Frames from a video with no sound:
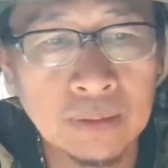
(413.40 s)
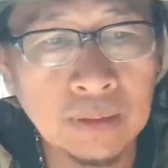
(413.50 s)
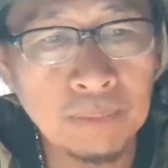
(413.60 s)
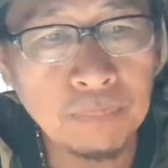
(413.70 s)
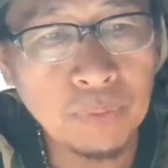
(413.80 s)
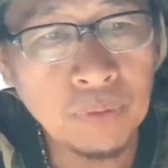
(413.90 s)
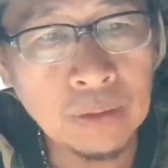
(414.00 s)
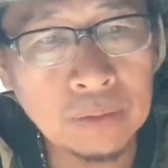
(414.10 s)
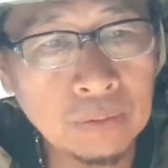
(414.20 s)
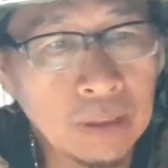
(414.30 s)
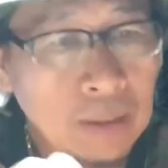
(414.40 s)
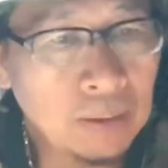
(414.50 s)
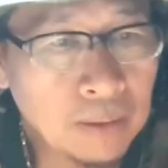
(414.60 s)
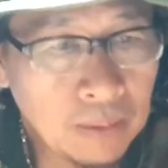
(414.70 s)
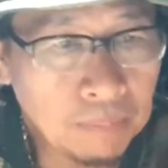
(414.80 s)
Ayan po, ito
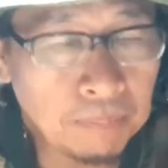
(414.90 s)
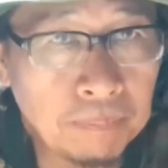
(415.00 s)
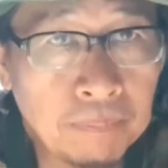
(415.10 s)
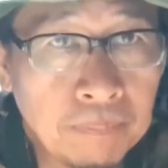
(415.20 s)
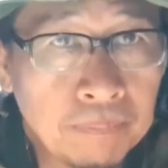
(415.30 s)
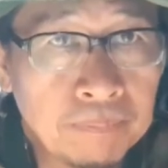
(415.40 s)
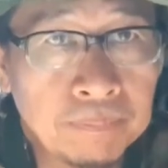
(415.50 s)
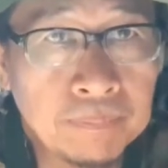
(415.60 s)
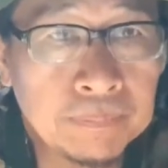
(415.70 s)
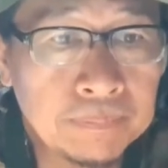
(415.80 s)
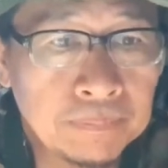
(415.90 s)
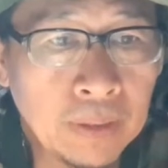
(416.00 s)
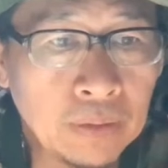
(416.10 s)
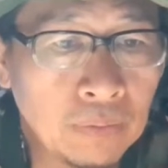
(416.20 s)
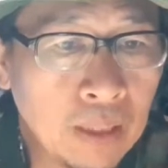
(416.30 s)
eh
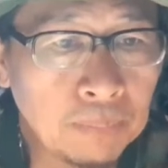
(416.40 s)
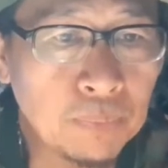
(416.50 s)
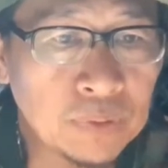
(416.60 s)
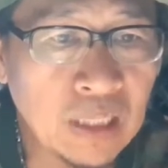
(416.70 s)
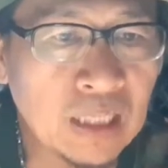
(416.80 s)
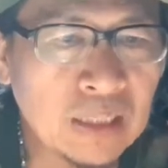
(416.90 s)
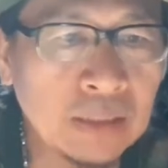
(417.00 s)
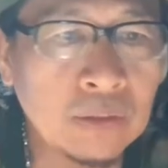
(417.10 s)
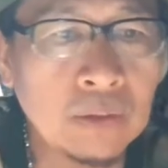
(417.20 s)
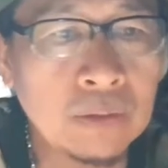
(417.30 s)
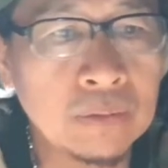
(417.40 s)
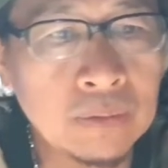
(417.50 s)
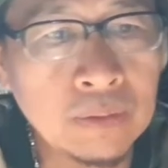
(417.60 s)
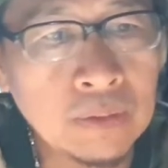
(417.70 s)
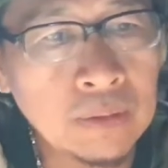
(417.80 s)
ano lang po sa atin to.
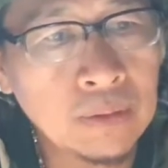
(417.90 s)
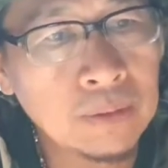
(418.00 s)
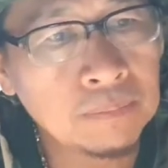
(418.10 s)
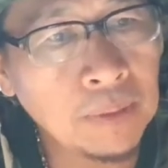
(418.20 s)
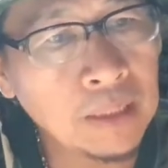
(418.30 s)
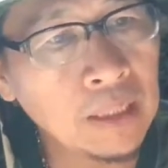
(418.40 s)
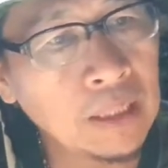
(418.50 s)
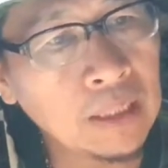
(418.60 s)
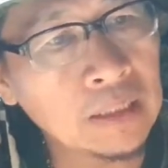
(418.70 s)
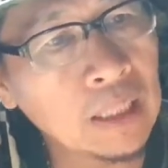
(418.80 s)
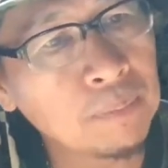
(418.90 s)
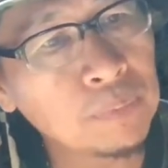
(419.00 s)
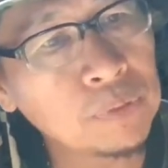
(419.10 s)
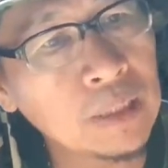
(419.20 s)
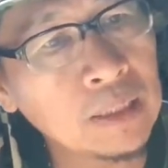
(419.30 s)
Pag-iingat lang
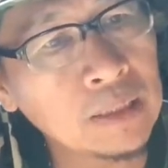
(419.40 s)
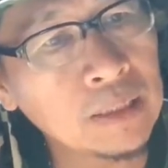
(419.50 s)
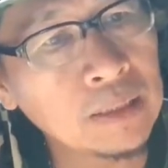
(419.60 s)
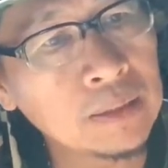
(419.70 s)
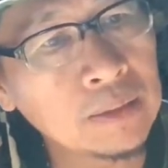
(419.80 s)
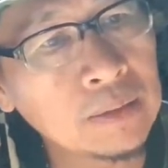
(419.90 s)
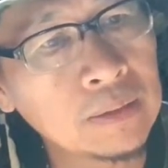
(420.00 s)
po sa atin